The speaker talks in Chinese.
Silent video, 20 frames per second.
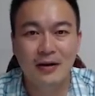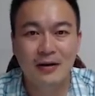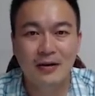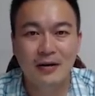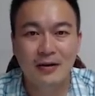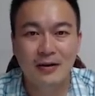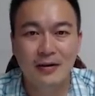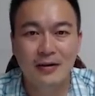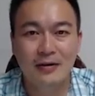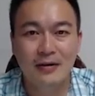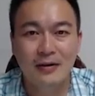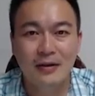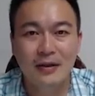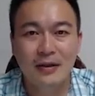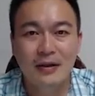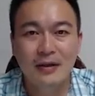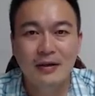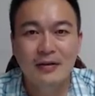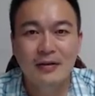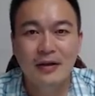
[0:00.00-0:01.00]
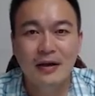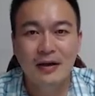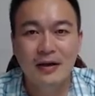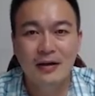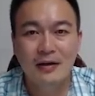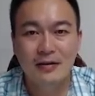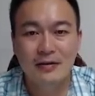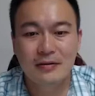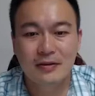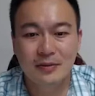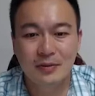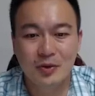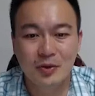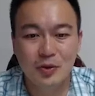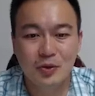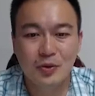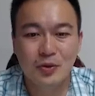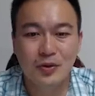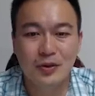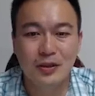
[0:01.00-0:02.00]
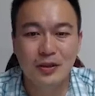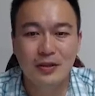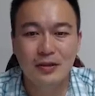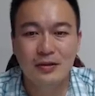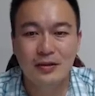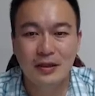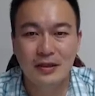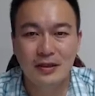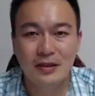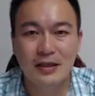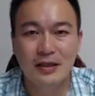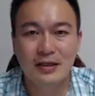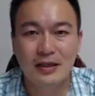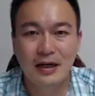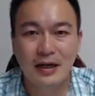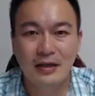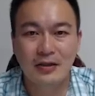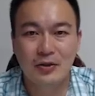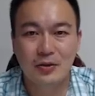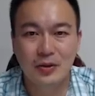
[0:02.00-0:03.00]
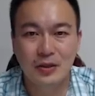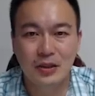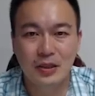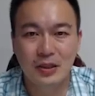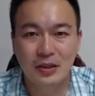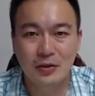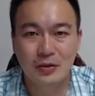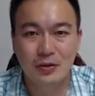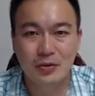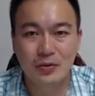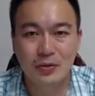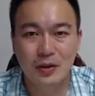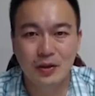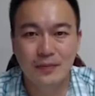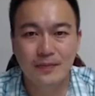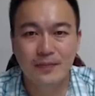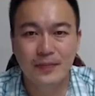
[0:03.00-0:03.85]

好，那怎么说呢？等一下大家就会清楚哦。